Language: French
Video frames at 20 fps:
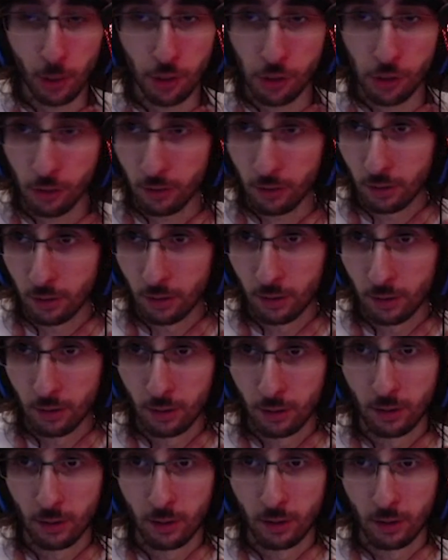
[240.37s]
les gens,
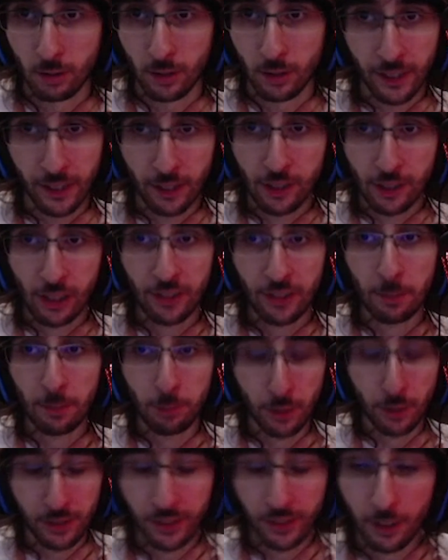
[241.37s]
les gachas ça
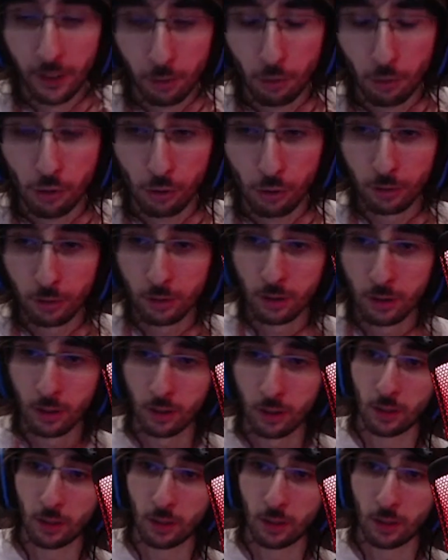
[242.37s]
peut être très dangereux.